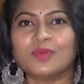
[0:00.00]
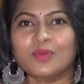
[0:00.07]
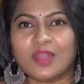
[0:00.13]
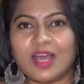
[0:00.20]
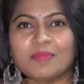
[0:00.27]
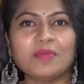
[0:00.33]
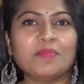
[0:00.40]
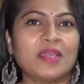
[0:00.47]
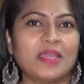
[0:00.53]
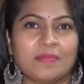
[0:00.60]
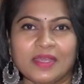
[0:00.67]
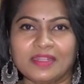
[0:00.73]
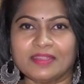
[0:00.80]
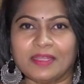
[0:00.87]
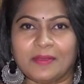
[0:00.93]

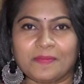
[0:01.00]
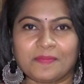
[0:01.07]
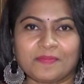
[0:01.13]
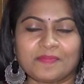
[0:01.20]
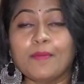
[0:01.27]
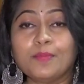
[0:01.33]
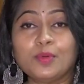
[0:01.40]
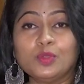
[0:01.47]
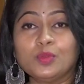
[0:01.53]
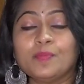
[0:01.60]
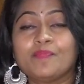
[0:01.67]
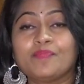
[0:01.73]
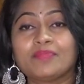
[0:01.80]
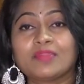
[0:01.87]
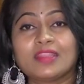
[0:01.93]
గులాబీమయమైంది అప్పుడు
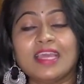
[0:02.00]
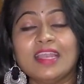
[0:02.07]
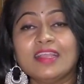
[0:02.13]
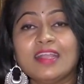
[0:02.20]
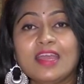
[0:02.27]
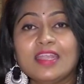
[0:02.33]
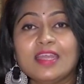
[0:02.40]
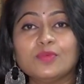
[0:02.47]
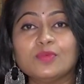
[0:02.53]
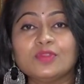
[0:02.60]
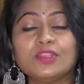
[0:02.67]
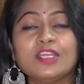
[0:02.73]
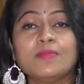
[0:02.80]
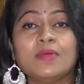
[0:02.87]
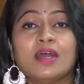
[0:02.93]
తెలంగాణ
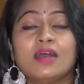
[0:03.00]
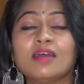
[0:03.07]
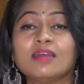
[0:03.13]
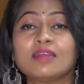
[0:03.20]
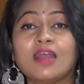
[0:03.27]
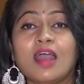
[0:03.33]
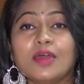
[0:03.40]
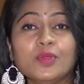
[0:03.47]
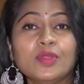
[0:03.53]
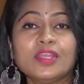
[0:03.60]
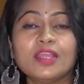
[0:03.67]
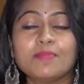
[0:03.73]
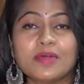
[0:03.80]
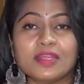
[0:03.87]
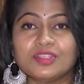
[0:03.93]
ఉద్యమ
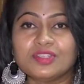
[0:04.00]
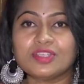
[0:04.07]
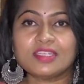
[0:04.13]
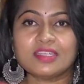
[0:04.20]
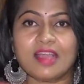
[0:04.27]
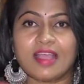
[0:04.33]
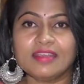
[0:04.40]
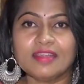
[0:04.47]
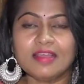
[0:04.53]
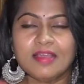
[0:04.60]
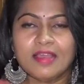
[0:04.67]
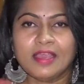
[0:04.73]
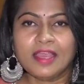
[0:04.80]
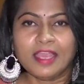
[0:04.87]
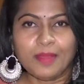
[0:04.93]
కారుడిగా పనిచేసిన ఆయన
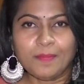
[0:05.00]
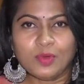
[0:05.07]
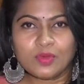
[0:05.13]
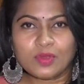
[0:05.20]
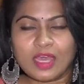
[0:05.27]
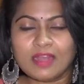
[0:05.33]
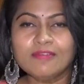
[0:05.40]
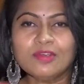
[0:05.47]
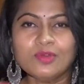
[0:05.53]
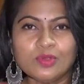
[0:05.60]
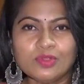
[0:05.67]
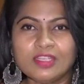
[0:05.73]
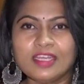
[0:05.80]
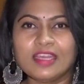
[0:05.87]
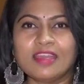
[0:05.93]
ఇప్పుడు
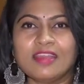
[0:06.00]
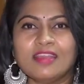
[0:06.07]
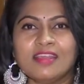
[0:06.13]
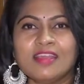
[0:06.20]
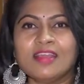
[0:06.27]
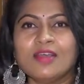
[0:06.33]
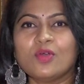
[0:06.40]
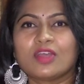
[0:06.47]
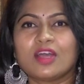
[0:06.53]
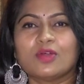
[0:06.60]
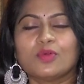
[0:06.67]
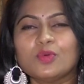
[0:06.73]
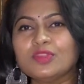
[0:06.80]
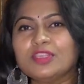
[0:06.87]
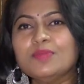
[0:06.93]
కలువకుర్తికి ఒక
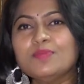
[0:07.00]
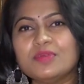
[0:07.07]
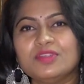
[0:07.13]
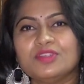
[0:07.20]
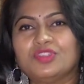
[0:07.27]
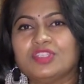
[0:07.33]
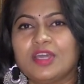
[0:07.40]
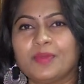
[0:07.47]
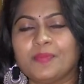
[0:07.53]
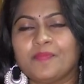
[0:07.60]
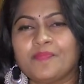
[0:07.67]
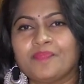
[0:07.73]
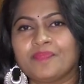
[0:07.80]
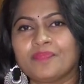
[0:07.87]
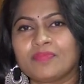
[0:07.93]
గుర్తింపునిచ్చారు
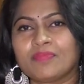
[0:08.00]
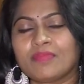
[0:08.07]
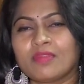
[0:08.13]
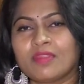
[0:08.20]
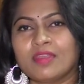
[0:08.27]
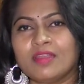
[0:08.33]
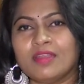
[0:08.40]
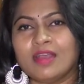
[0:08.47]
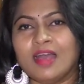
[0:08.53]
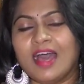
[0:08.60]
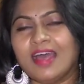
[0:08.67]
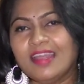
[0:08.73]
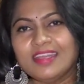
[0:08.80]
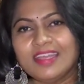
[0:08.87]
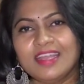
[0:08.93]

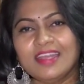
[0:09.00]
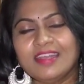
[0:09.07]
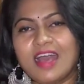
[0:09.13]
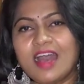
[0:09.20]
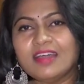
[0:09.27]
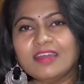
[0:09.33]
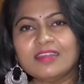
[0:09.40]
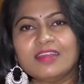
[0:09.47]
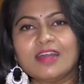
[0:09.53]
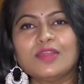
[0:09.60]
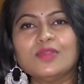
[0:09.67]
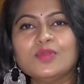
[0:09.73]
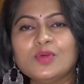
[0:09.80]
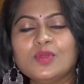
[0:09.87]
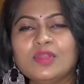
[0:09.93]
అలాగే నాగర్
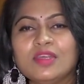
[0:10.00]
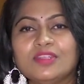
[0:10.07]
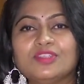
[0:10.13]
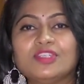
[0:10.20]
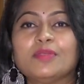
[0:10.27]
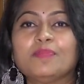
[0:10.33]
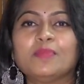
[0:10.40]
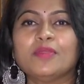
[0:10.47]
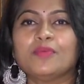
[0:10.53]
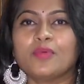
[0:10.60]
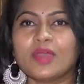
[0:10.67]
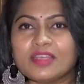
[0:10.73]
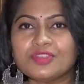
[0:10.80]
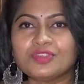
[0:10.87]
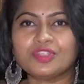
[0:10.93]
కర్నూల్ జడ్పీ
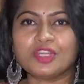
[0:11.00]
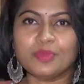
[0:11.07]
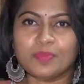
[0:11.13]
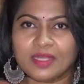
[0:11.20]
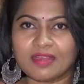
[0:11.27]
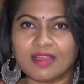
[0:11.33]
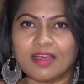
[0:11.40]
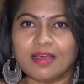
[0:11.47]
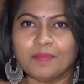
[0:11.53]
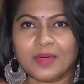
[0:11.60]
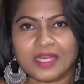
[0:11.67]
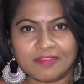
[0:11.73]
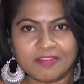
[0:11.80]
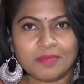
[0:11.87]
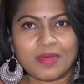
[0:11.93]
వైస్ చైర్మన్గా
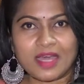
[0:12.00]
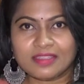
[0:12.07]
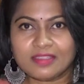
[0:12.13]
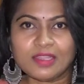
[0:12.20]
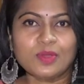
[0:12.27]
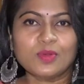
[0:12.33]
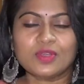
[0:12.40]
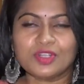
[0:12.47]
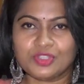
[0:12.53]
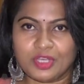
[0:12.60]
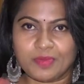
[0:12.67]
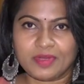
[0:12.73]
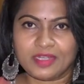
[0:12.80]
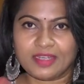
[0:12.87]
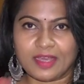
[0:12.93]
పదవీ బాధ్యతలు కూడా
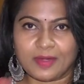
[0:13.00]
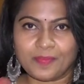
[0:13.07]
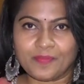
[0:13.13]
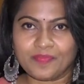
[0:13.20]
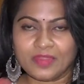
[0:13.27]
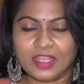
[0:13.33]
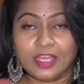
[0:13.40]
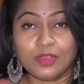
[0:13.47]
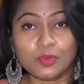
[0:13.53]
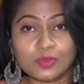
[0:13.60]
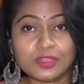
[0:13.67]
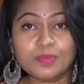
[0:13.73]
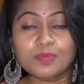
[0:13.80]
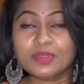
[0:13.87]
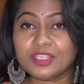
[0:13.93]
చేపట్టారు ఈ
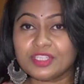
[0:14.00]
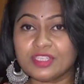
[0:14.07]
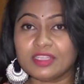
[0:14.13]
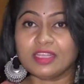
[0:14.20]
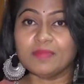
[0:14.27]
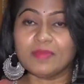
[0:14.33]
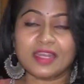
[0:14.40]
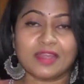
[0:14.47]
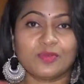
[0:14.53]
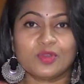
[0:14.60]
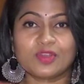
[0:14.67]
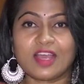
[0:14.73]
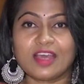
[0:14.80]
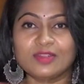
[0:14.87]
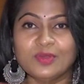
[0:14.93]
గుర్తింపు ఇచ్చింది
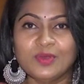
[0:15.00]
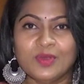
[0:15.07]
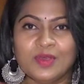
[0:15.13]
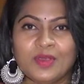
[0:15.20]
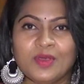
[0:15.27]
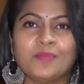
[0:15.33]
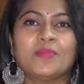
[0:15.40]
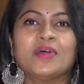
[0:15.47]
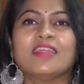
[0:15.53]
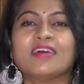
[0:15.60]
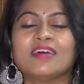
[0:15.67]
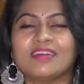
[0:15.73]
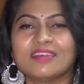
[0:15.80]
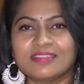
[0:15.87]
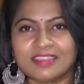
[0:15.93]
మరెవరో కాదు మన
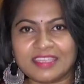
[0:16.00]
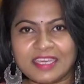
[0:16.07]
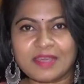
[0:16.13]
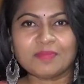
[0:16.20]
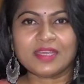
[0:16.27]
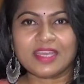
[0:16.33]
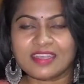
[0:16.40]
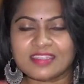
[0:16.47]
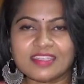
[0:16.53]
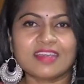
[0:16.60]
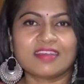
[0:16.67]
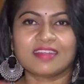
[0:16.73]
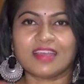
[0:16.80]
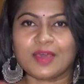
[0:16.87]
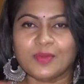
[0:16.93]
సీఎం
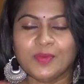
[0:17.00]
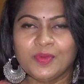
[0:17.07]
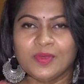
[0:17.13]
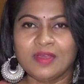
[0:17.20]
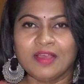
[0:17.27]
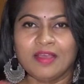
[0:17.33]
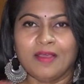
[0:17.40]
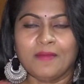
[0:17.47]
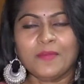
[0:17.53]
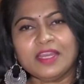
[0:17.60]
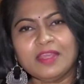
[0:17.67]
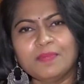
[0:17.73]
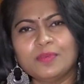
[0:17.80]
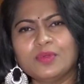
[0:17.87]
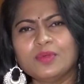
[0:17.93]
కేసీఆర్ గారు
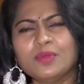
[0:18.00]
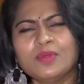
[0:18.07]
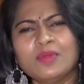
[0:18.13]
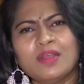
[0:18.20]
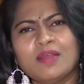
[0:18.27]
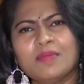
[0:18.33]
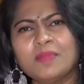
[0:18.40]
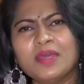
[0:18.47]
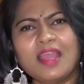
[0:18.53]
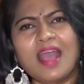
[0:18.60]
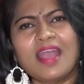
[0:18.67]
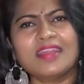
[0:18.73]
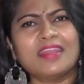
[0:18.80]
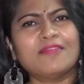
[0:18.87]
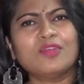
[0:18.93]
మరి ఇప్పుడు మరి
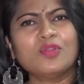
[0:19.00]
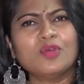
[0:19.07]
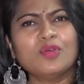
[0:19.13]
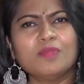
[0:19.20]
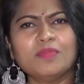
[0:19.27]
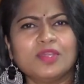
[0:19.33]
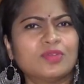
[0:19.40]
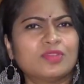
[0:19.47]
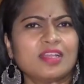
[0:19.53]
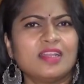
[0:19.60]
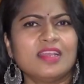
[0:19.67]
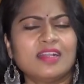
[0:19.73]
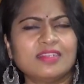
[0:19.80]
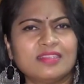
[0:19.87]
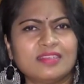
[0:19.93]
ఆయన ఎవరో మీకు
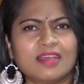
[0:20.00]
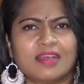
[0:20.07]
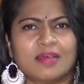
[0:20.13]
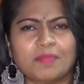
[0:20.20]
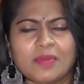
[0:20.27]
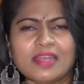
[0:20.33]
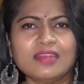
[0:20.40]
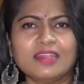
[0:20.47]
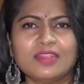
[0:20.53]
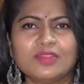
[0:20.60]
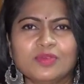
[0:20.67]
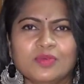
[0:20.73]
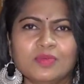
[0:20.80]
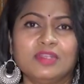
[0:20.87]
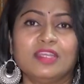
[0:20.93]
తెలియాల్సిన పని
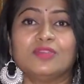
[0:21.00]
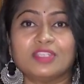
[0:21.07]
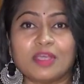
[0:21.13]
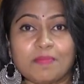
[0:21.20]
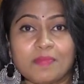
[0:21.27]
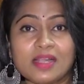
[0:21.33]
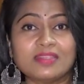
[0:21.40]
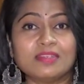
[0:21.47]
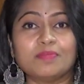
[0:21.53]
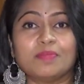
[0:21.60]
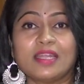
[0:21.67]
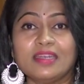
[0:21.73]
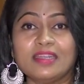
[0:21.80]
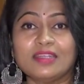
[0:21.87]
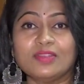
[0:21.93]
లేదు నేను చెప్పాల్సిన
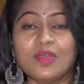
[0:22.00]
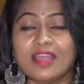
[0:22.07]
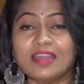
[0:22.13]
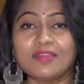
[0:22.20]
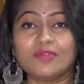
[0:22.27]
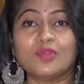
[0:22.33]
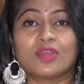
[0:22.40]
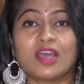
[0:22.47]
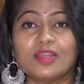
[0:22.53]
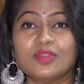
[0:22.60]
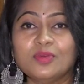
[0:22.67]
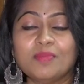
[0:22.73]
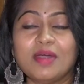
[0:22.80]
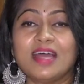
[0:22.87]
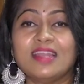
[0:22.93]
పని లేదు ఆయన ఎవరో
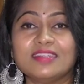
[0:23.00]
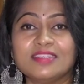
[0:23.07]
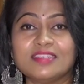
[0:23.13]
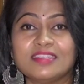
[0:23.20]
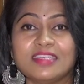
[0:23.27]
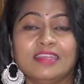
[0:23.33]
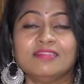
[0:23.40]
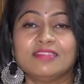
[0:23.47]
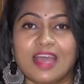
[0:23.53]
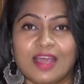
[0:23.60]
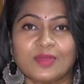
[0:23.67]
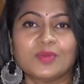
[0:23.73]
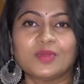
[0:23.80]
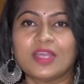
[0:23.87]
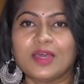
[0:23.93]
కాదు బాలాజీ సింగ్
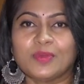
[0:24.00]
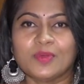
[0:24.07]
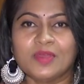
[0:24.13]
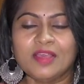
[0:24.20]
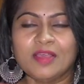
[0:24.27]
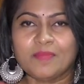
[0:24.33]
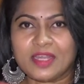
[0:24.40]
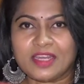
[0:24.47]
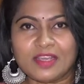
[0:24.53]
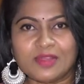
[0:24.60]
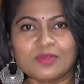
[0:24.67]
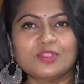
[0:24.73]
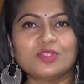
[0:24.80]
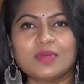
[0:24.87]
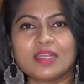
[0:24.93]
ఠాగూర్ గారు మరి
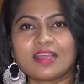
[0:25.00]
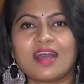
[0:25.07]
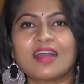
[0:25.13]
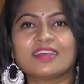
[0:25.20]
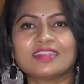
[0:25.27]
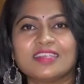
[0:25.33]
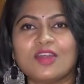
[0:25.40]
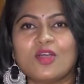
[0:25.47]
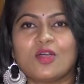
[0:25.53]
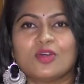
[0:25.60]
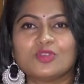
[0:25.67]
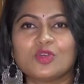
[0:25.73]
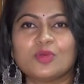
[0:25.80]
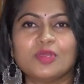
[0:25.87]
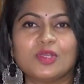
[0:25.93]
ఈరోజు మన కాకతీయ
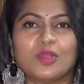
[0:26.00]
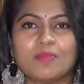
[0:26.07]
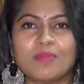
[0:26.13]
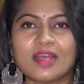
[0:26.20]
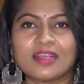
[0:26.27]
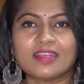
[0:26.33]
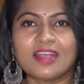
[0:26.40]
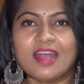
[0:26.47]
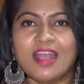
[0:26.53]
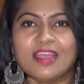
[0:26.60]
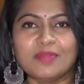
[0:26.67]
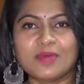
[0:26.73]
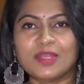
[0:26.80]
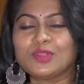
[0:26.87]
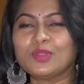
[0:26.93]
హాట్ టాపిక్లో భాగంగా
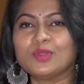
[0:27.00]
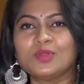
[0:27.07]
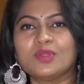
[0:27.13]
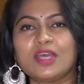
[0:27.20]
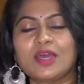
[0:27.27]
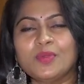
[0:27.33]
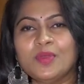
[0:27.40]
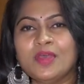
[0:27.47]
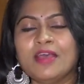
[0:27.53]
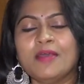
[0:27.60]
ఆయన మనతో ఉన్నారు